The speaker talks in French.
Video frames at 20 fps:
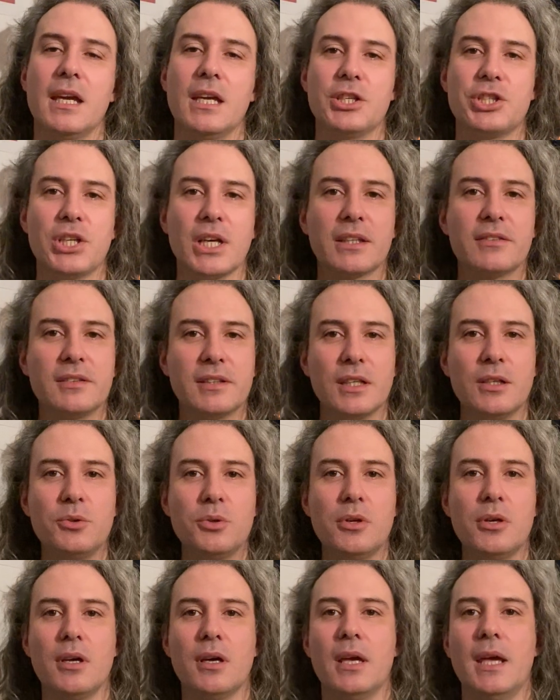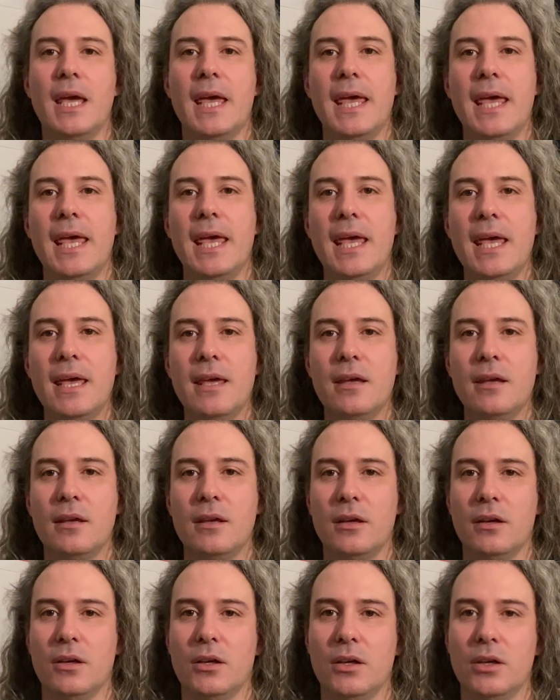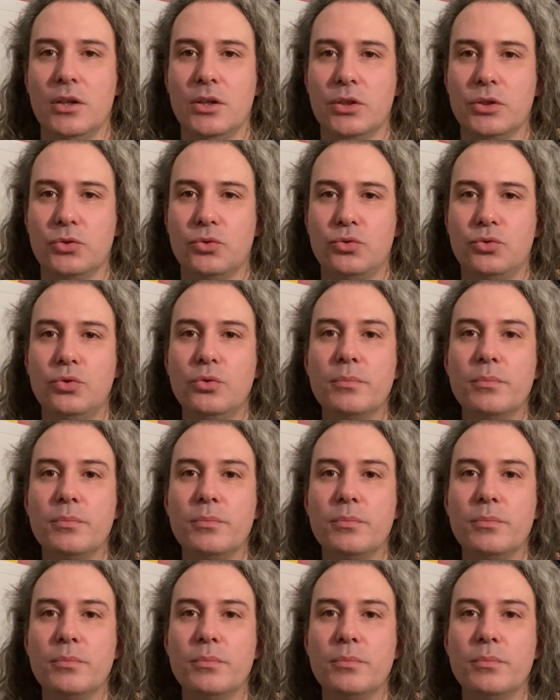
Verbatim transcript: Et chaque cellule est euh,